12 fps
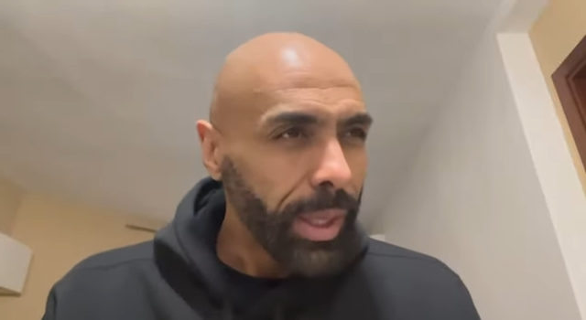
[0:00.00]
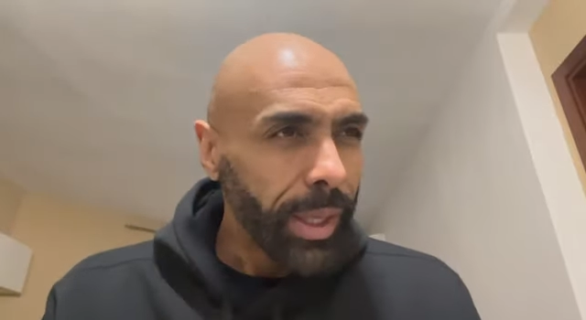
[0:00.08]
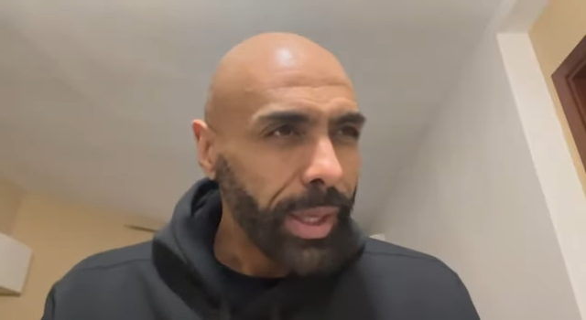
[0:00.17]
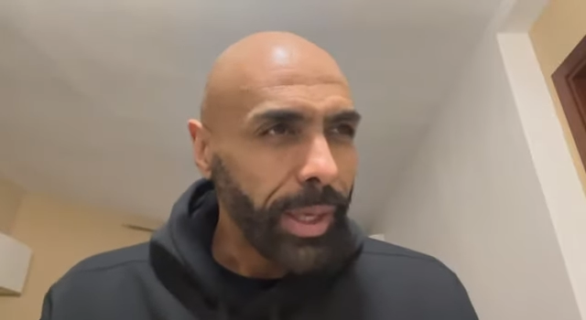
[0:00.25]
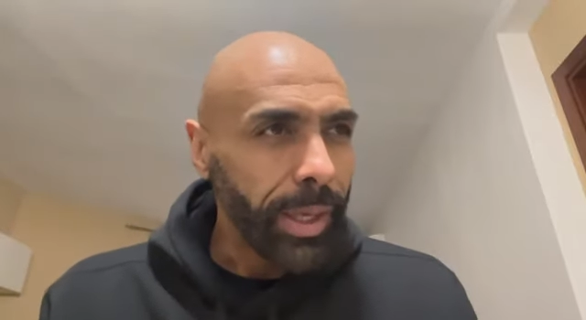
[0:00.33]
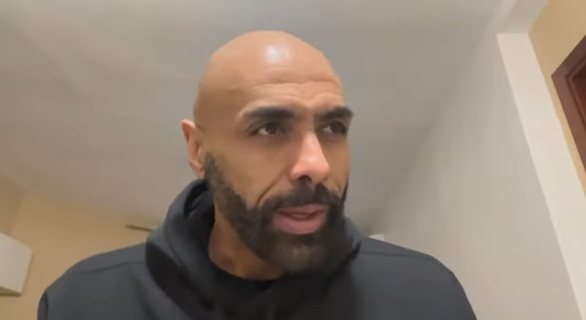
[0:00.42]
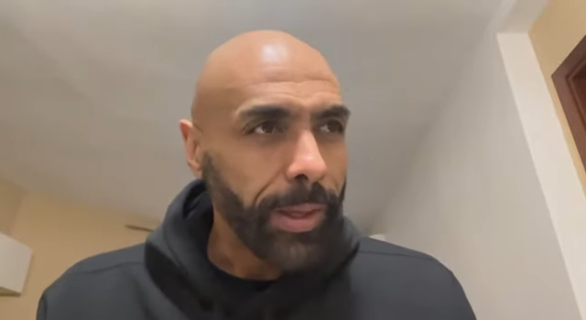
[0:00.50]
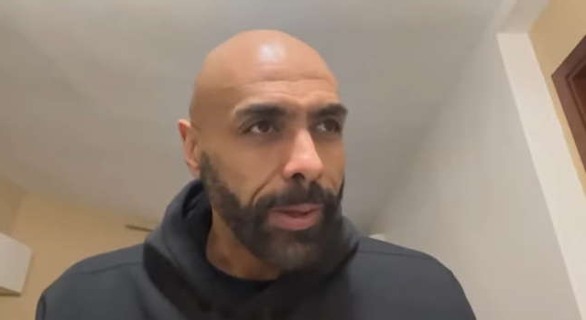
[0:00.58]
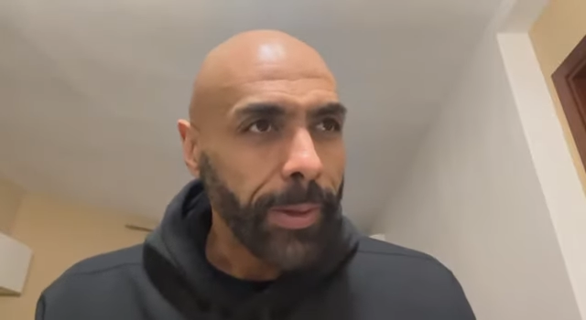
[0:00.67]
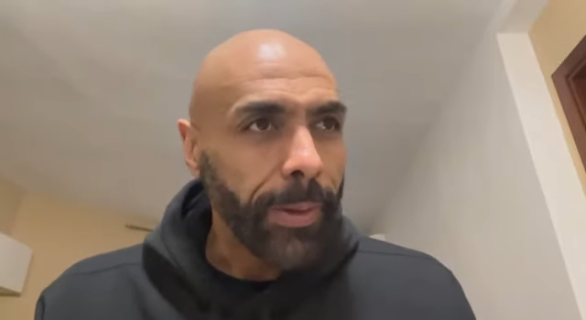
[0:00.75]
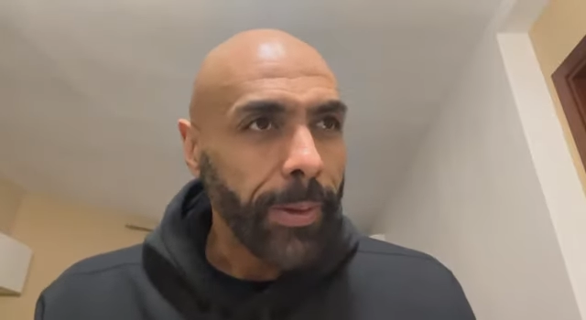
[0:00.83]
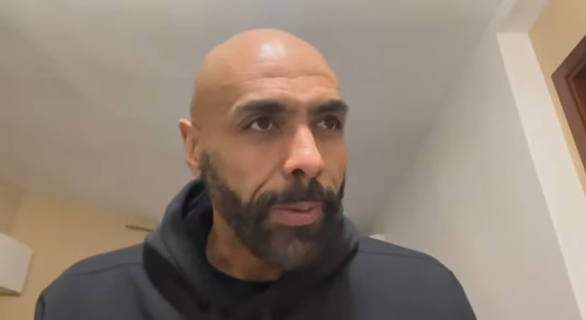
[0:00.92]

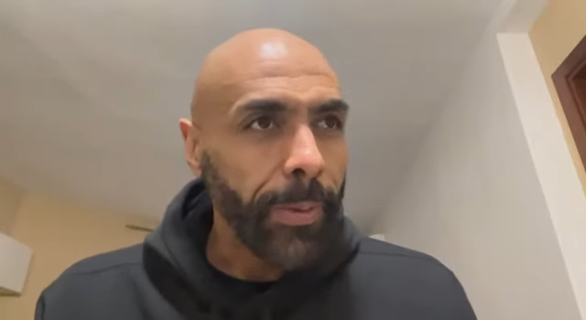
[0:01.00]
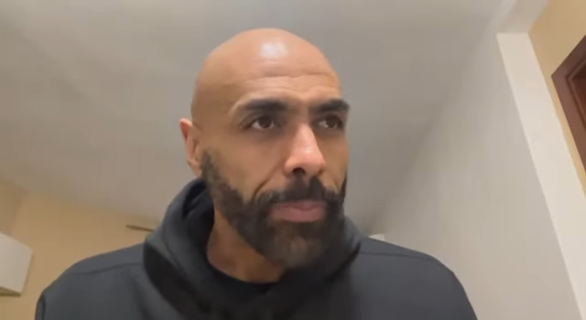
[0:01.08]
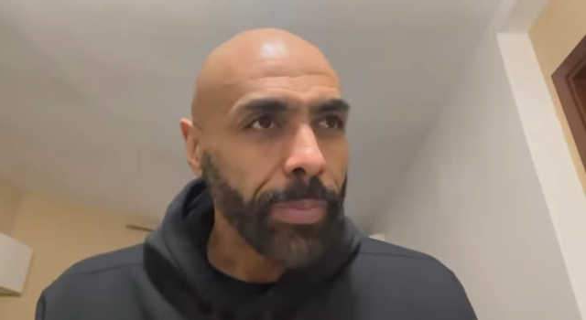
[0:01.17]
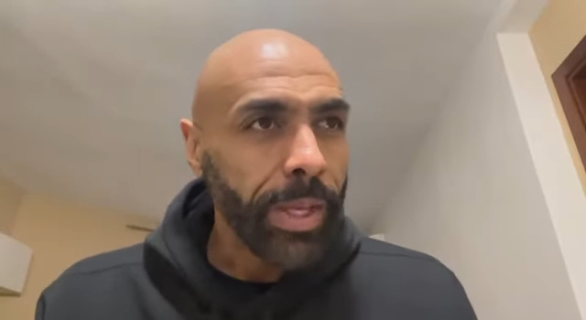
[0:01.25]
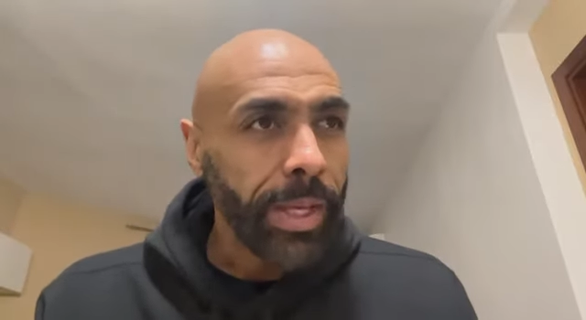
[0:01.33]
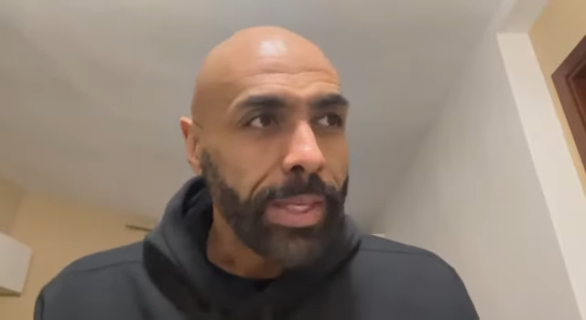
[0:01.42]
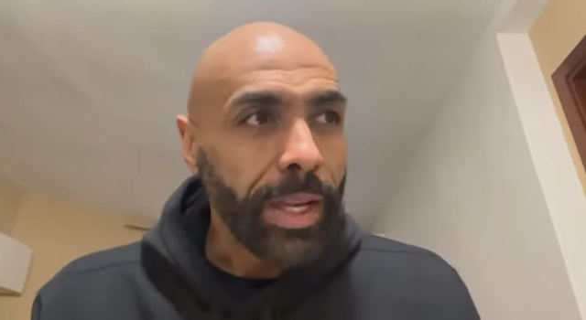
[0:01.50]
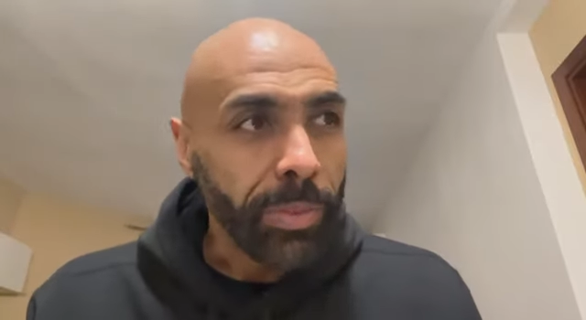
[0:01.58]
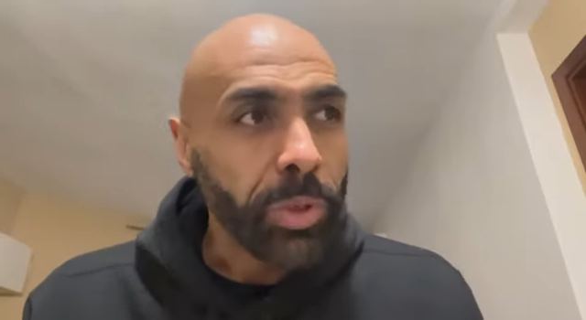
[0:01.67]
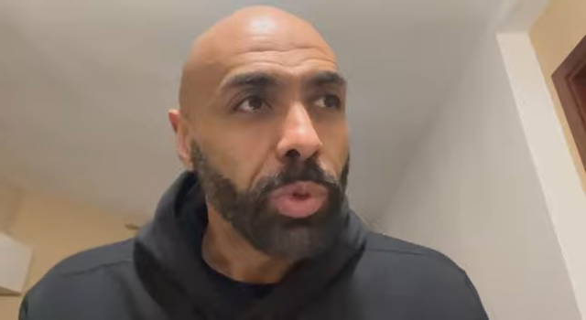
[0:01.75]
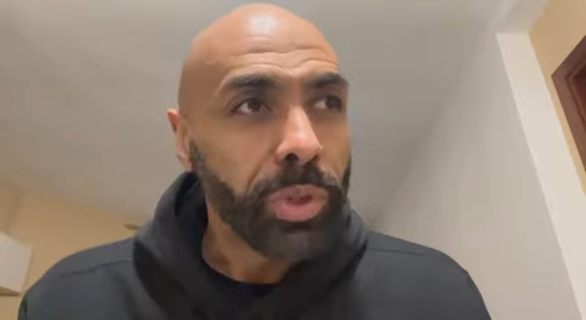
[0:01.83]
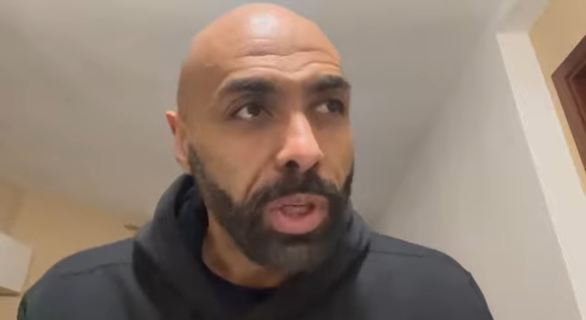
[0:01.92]
eh, y al
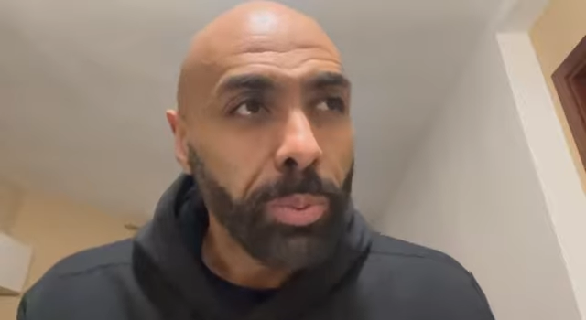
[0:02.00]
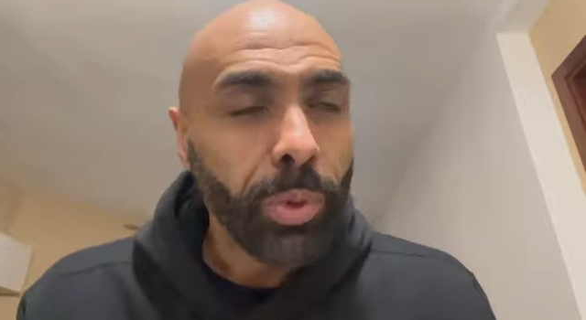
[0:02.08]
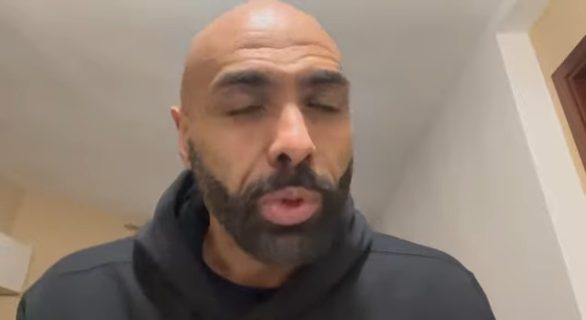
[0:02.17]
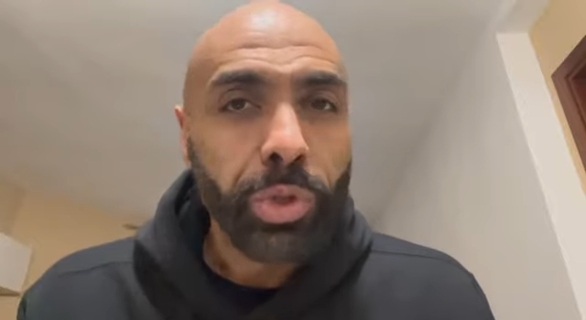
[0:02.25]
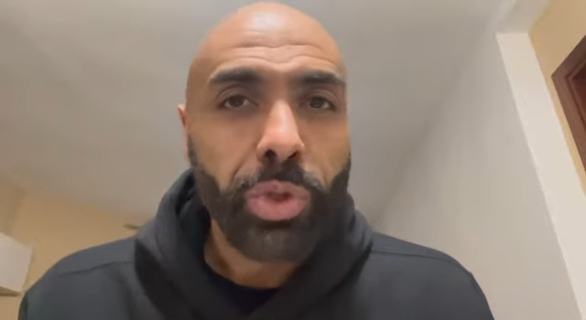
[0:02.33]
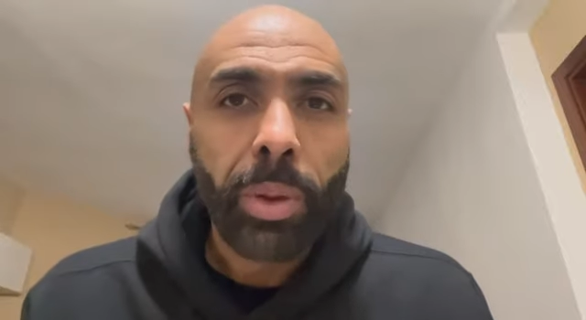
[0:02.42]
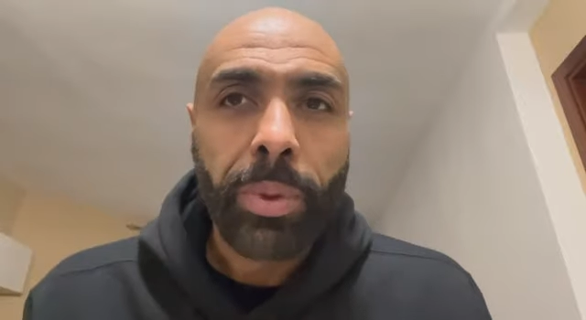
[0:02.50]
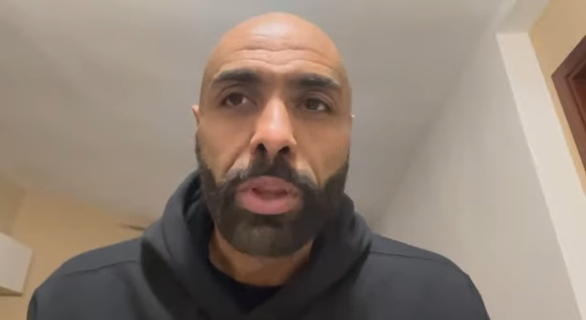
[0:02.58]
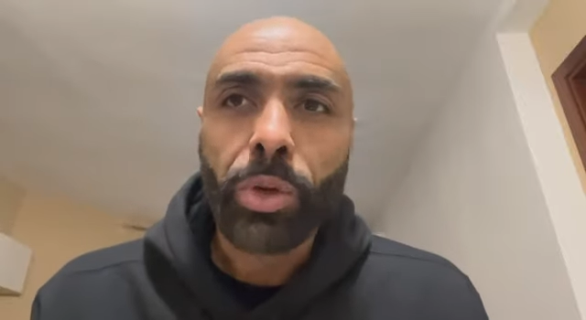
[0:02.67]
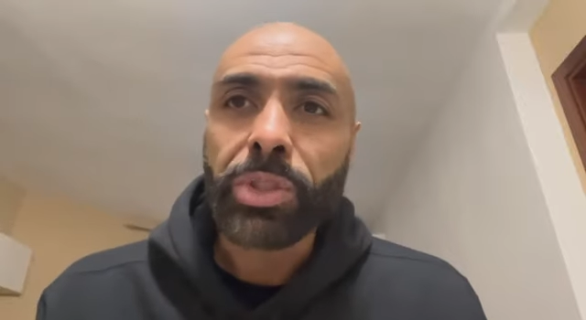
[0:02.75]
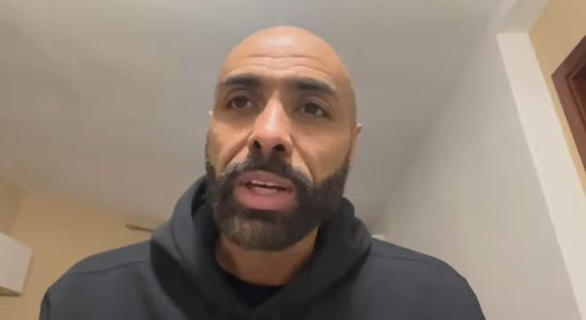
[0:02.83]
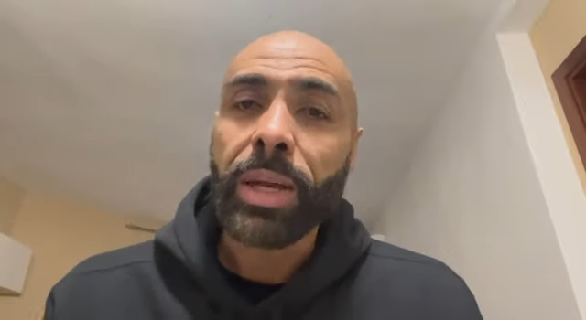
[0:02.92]
mismo tiempo no solamente
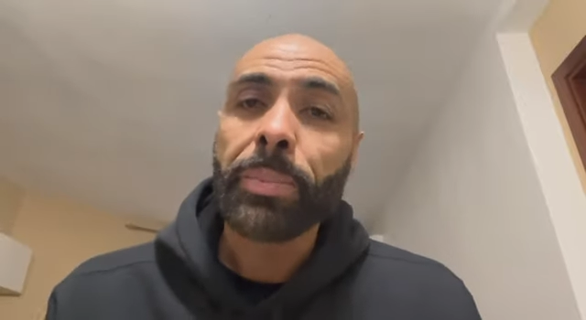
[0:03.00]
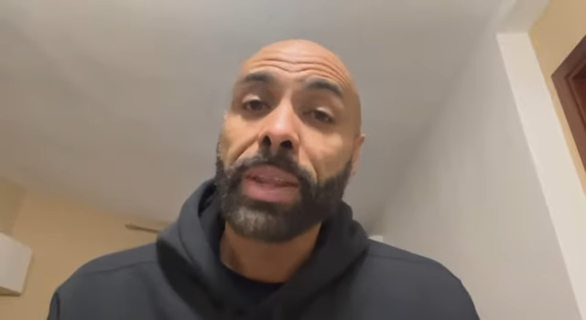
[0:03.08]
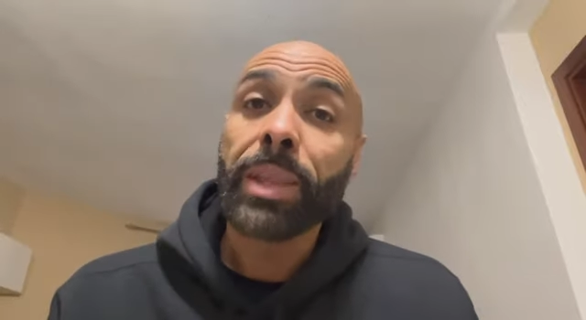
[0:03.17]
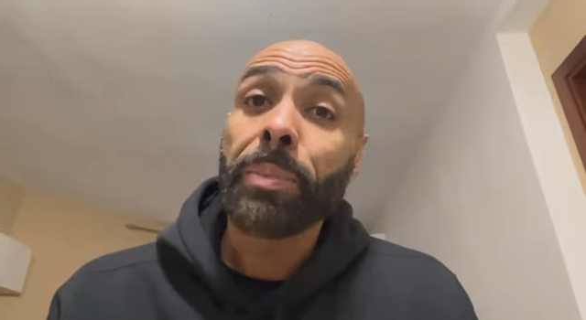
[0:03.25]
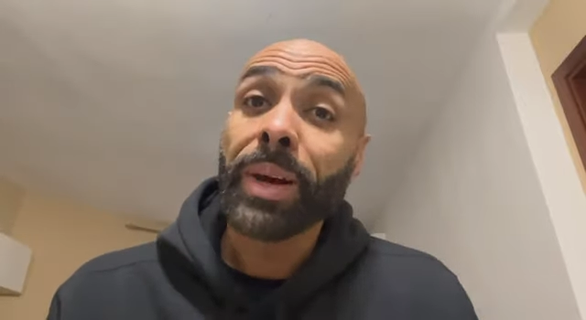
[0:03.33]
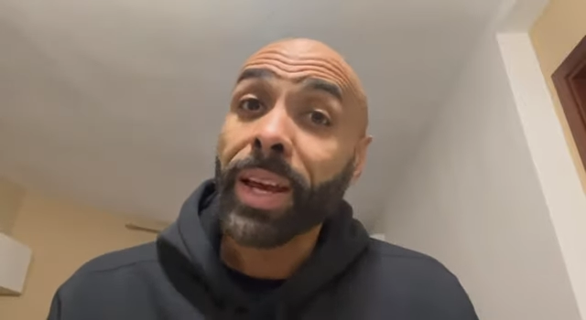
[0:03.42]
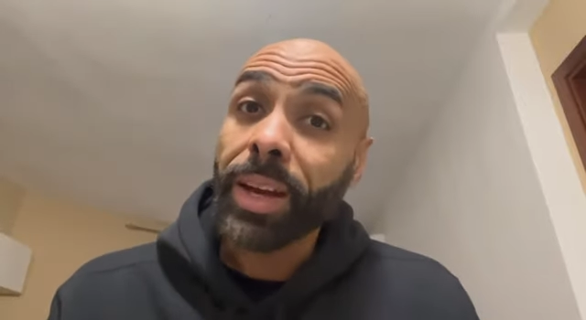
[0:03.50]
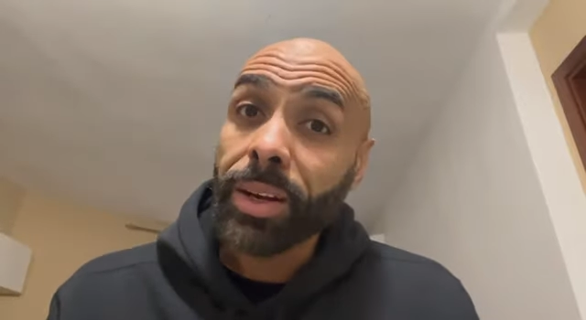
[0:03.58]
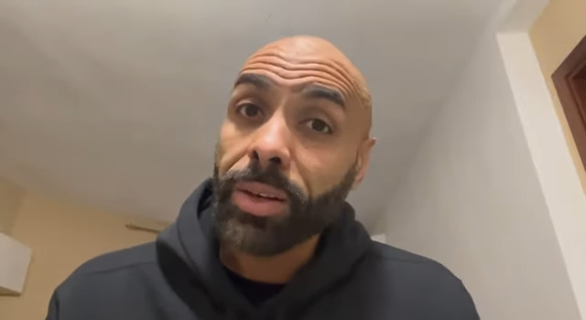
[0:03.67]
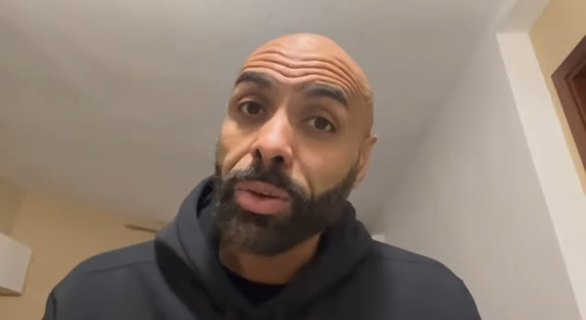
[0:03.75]
no ser capaz de parar